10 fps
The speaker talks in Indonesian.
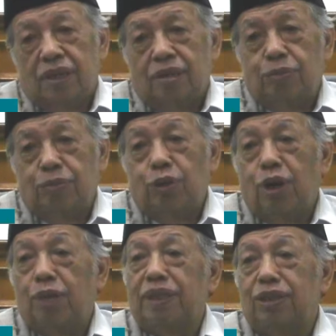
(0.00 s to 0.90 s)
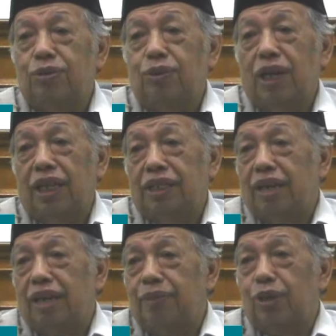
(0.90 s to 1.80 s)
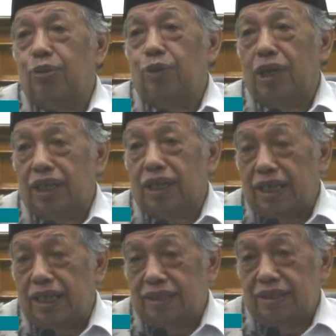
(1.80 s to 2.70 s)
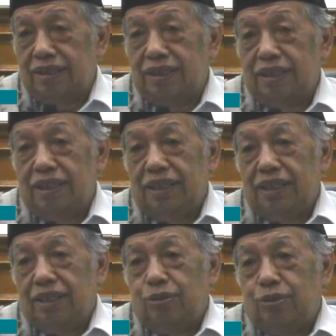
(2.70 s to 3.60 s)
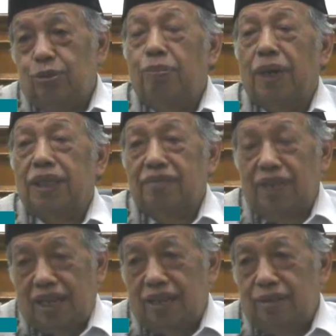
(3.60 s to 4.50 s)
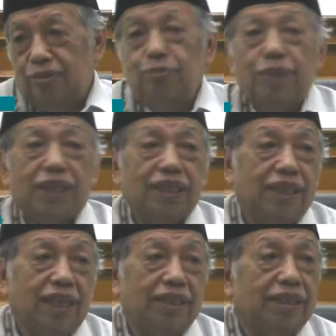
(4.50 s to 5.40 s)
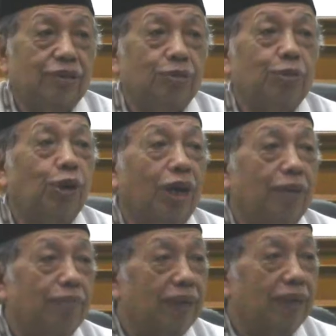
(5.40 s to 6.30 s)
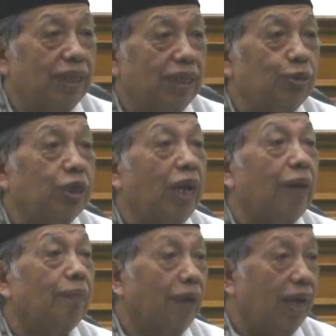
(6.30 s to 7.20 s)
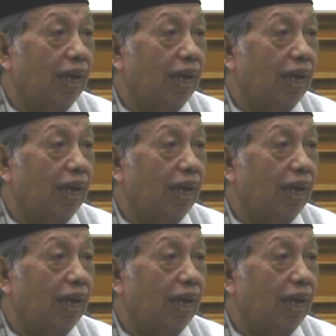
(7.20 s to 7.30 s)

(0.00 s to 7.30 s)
Muhammad itulah yang mengeluarkan umatnya. Umatnya Muhammad itu siapa?